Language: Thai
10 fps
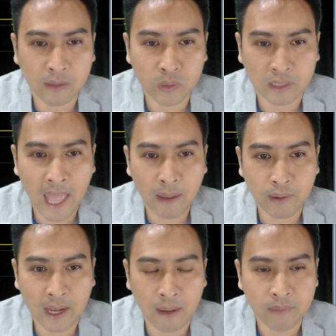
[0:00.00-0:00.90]
ดูจากแท่งเลย
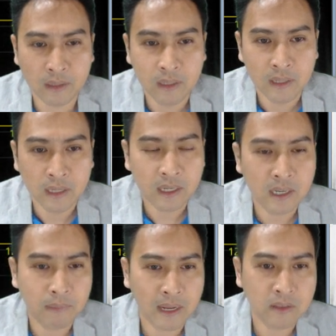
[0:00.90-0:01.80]
ครับขึ้
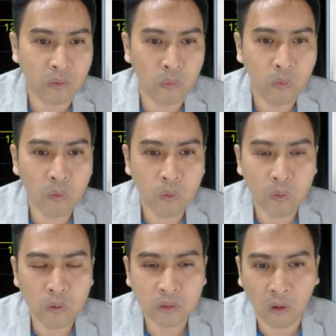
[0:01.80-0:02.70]
นมาได้สู
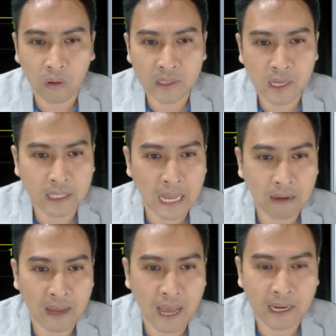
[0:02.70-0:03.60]
งต่อเนื่องยาว
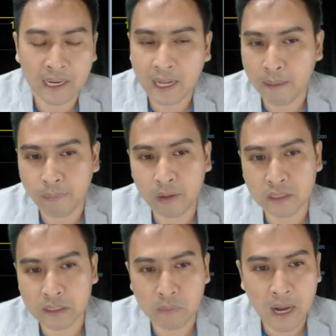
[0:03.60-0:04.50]
นานเลยนะครับก็
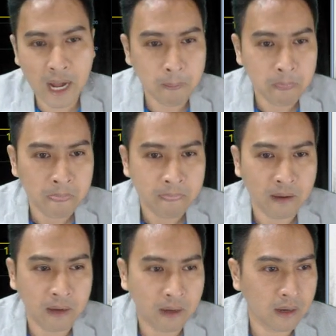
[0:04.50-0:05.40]
ถือว่า
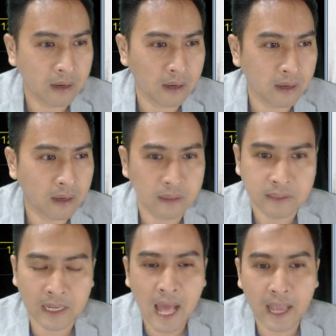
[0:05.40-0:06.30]

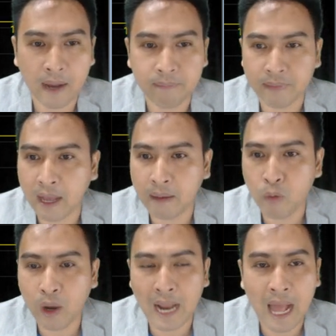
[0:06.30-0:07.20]
ใช้ได้ครับนะม
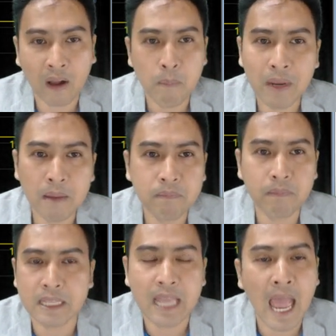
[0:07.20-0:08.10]
กราก็ไม่ได้
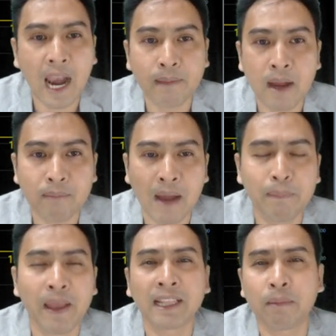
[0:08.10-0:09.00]
ปิดแย่อะไรมากมาย
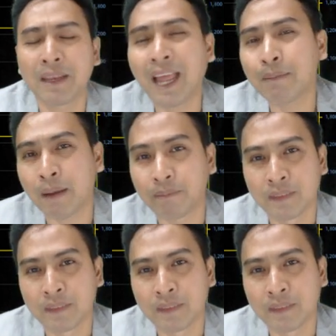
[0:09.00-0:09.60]
เพียงแต่ไม่ได้แบบ